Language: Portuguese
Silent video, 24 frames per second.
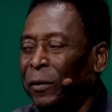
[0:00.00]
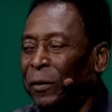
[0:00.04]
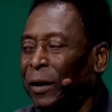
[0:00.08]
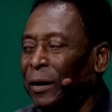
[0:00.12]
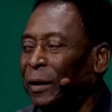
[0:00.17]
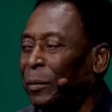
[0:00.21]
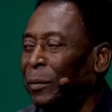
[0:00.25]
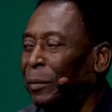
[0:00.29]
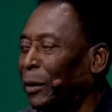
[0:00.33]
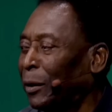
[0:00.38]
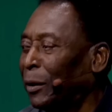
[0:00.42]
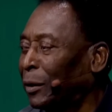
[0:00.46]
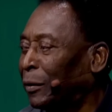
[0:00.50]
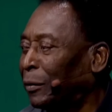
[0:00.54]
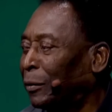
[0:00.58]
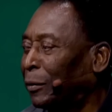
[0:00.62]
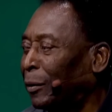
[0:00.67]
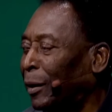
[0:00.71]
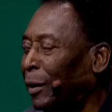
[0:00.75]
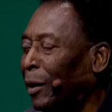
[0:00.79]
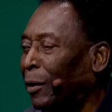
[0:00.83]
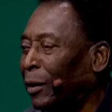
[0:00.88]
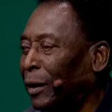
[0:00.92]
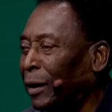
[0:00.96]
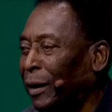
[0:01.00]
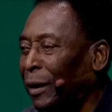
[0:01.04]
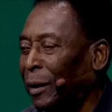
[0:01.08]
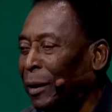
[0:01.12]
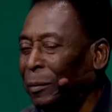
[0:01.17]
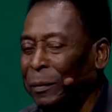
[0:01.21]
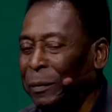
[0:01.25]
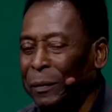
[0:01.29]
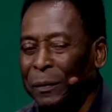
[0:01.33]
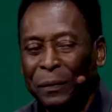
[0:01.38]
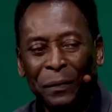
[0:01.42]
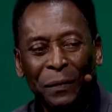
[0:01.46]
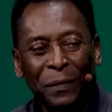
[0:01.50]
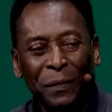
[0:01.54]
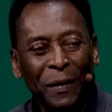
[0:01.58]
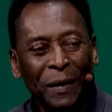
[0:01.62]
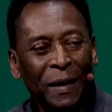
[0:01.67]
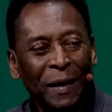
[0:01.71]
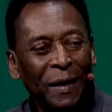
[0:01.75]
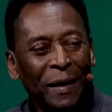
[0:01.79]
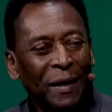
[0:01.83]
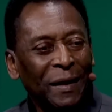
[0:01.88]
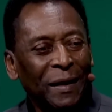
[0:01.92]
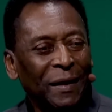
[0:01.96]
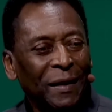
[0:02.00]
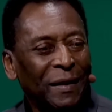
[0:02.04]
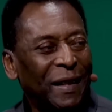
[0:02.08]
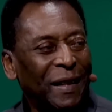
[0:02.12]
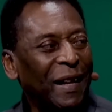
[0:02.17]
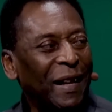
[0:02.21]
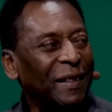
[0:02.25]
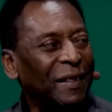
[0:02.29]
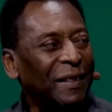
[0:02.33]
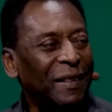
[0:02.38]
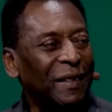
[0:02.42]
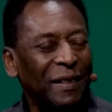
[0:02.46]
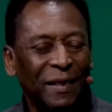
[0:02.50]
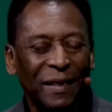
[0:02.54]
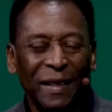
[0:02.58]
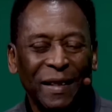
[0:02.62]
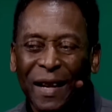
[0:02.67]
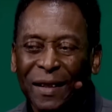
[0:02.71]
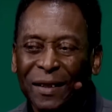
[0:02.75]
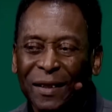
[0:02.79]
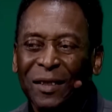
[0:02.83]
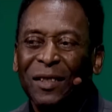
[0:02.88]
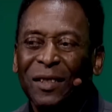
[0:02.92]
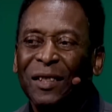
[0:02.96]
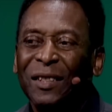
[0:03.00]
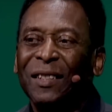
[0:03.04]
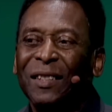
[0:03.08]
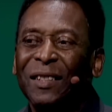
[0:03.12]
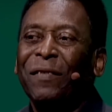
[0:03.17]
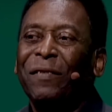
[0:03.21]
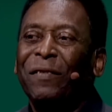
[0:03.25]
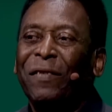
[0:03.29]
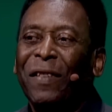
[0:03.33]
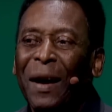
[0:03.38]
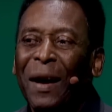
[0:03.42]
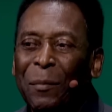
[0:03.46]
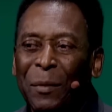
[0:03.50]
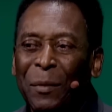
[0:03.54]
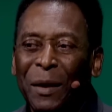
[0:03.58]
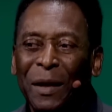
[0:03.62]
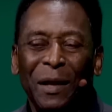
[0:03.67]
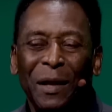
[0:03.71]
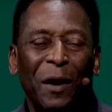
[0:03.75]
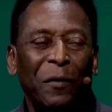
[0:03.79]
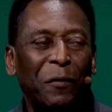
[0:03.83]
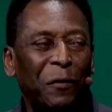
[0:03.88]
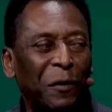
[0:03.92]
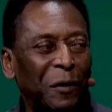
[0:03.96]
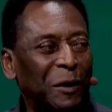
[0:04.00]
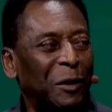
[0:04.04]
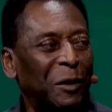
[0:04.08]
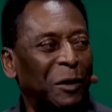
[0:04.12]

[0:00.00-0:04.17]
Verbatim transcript: Robinho pode sim me superar e tem condições reais de ser melhor que eu.